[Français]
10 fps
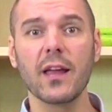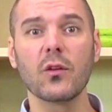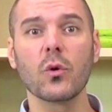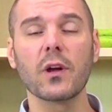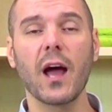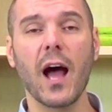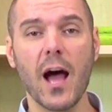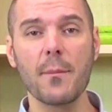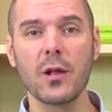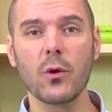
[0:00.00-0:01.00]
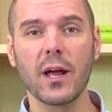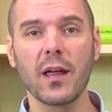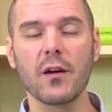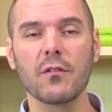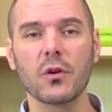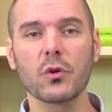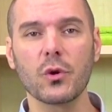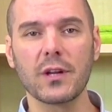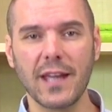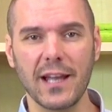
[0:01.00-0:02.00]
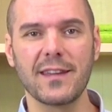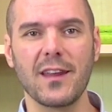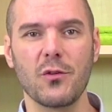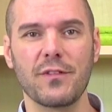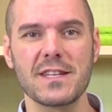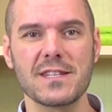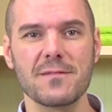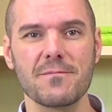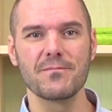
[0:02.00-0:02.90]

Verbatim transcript: et donc améliorer qualité de vie.